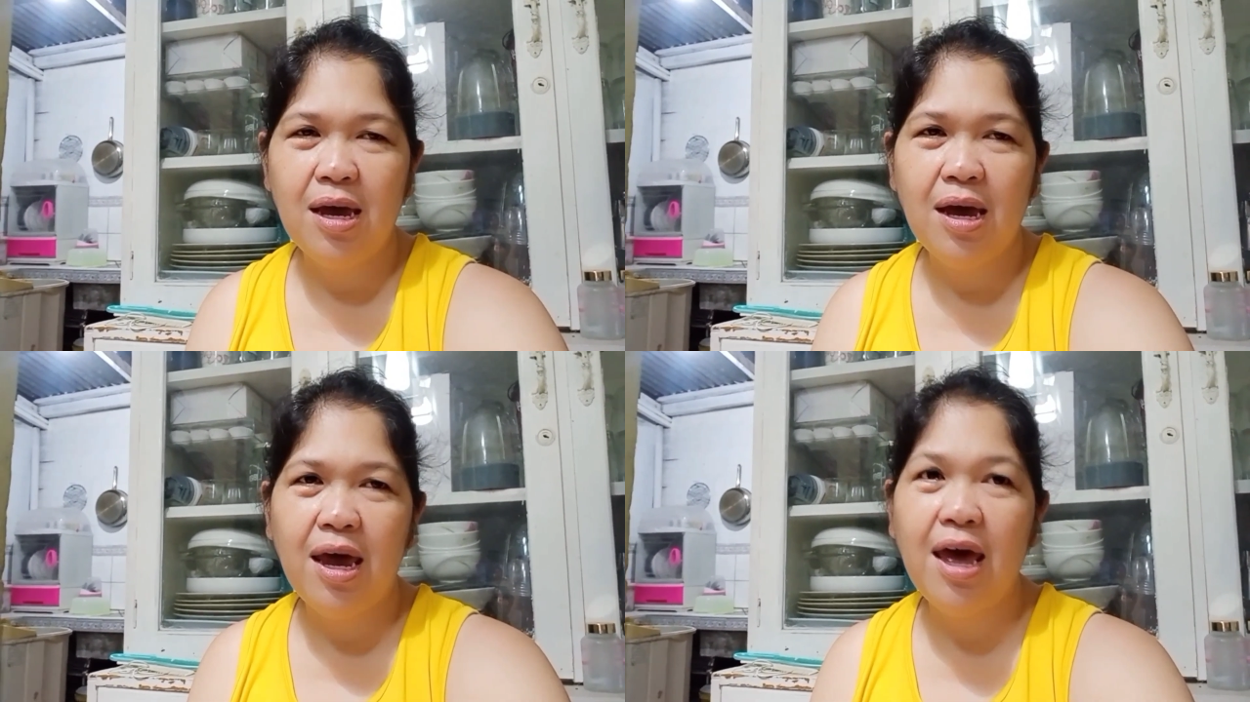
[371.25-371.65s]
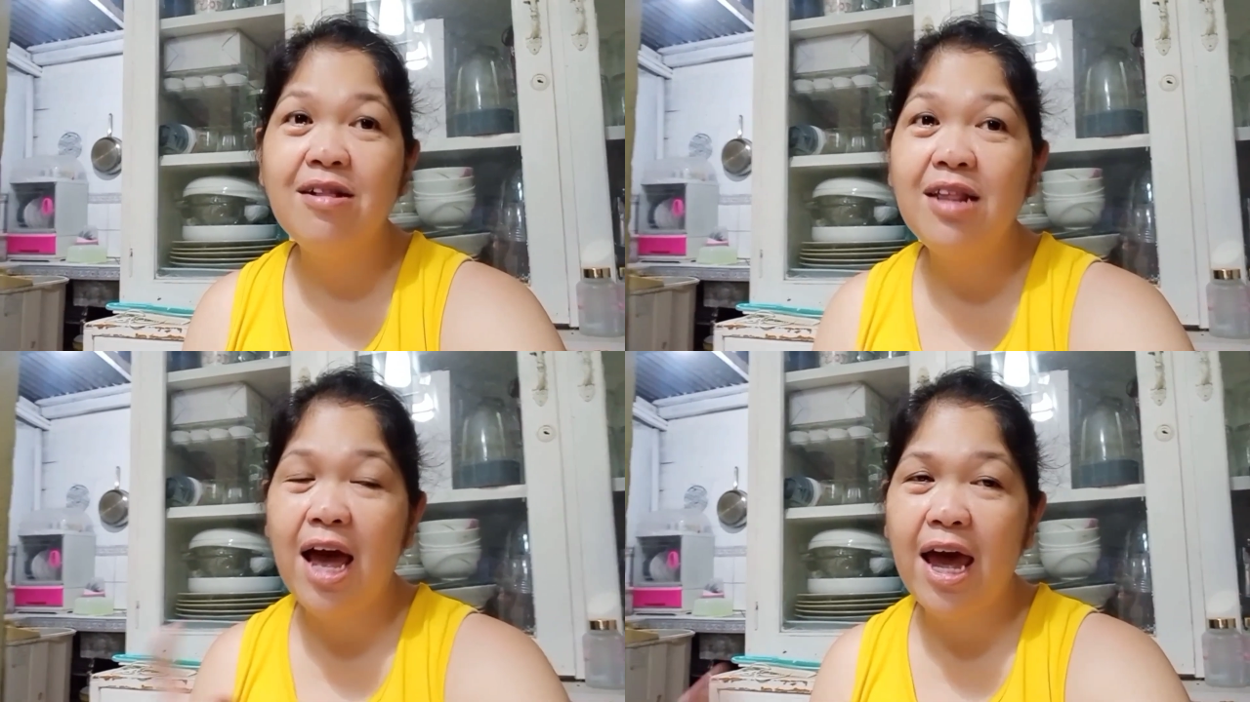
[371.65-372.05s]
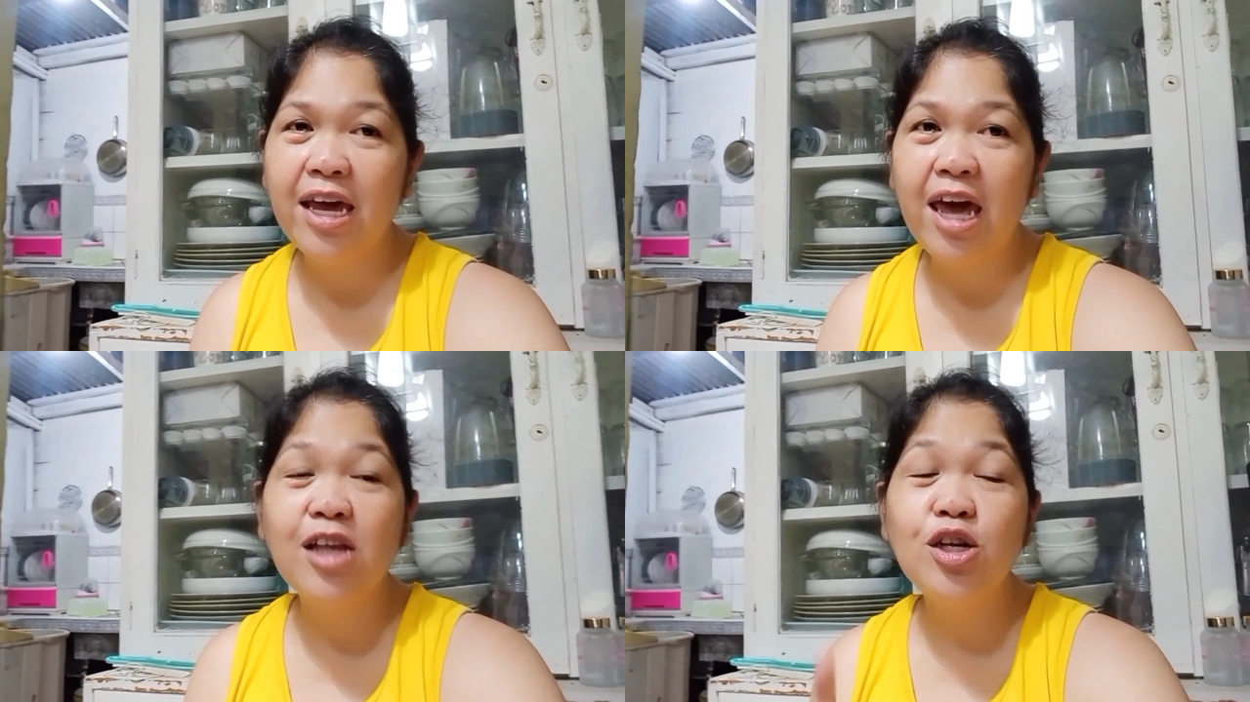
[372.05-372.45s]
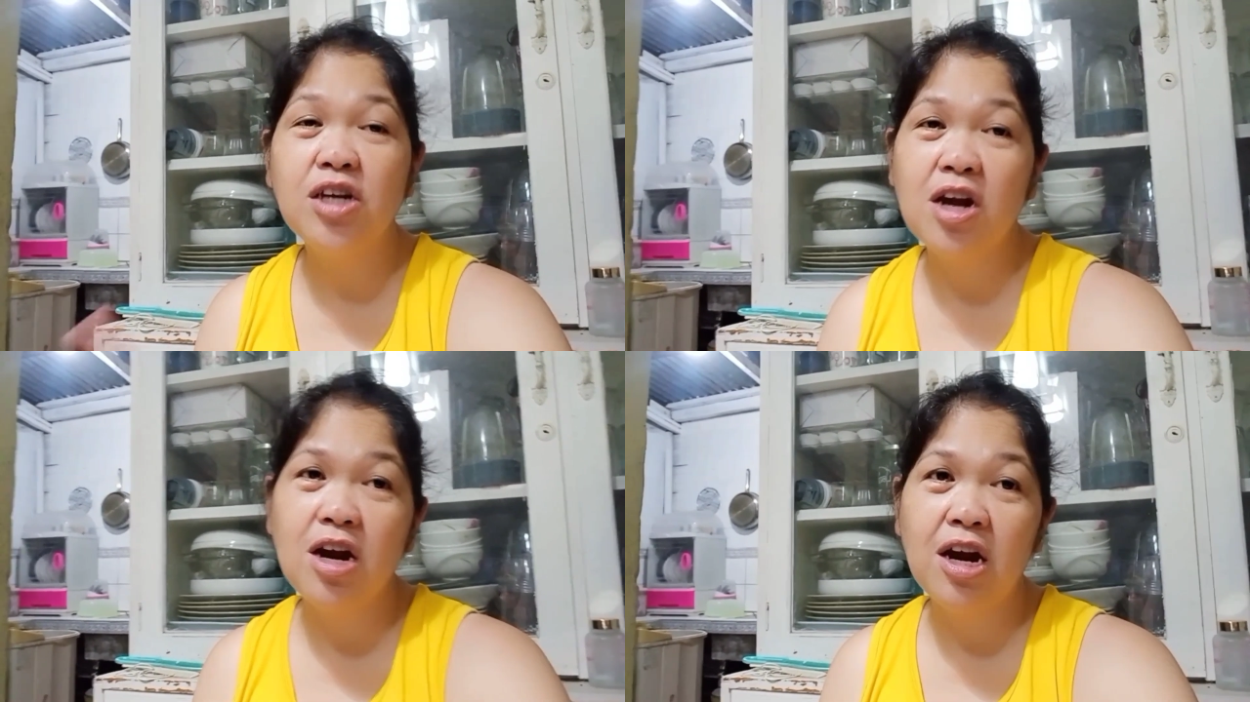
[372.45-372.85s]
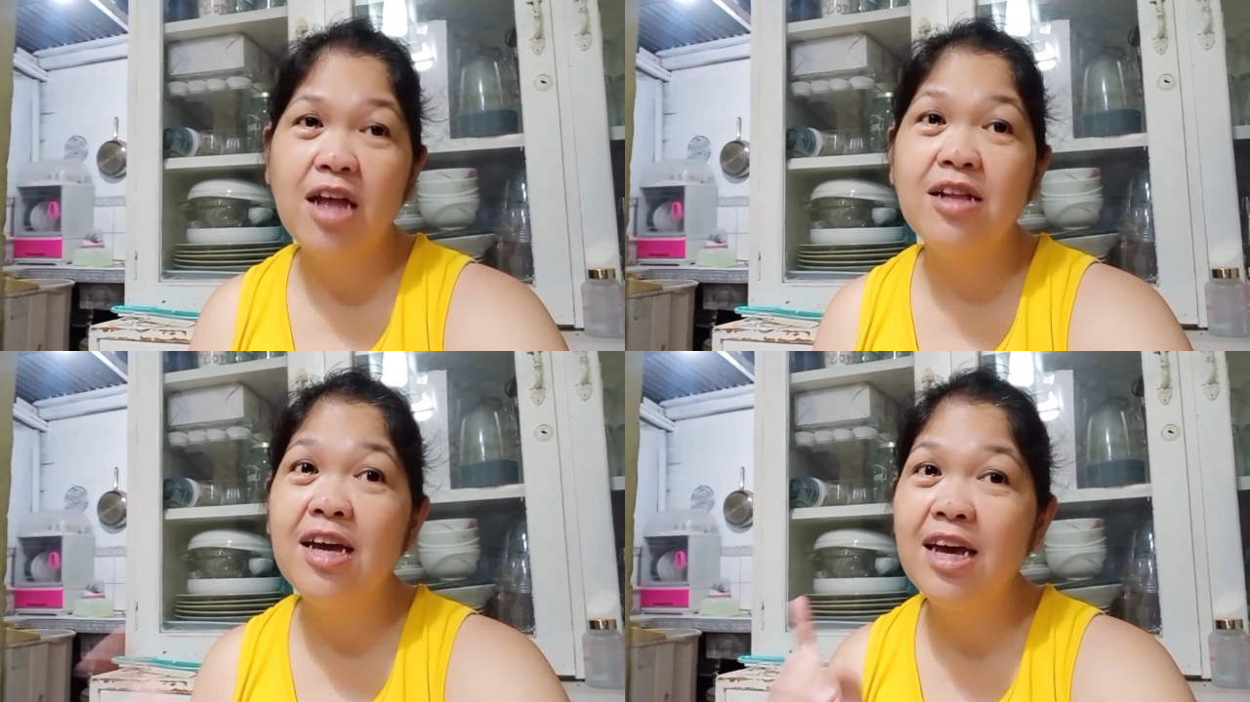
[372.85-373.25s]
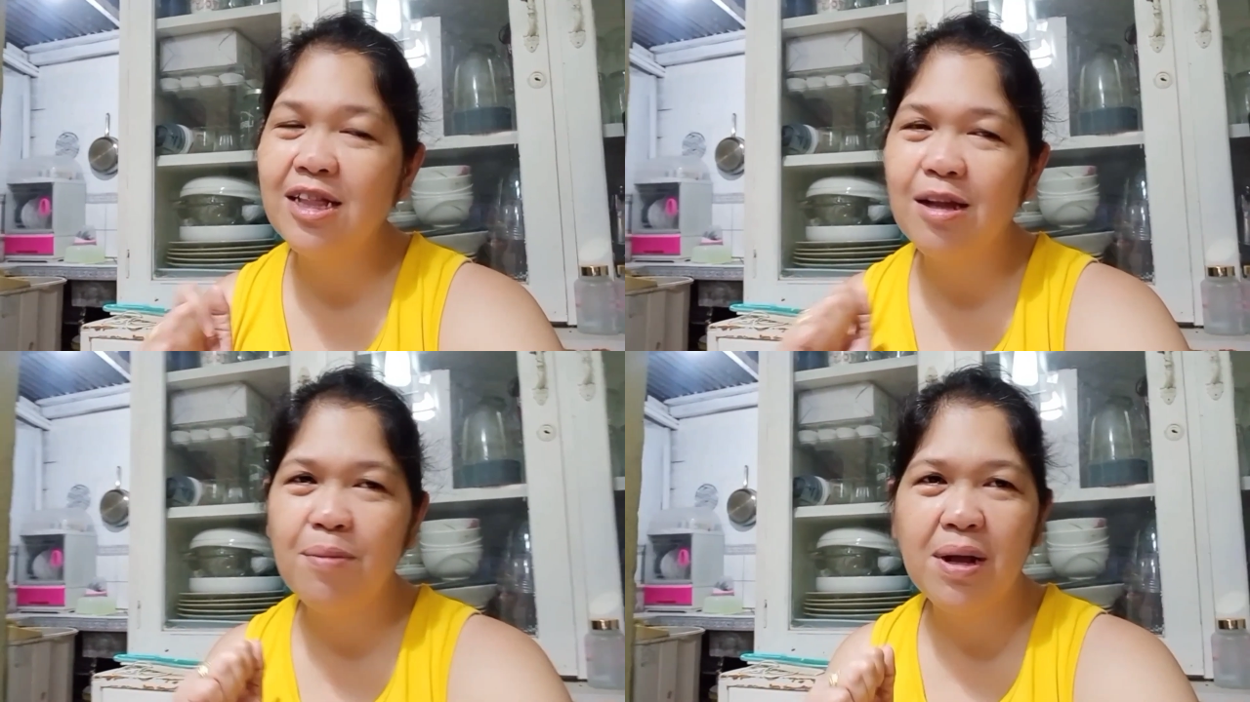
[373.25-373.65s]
and like and share and hit the bell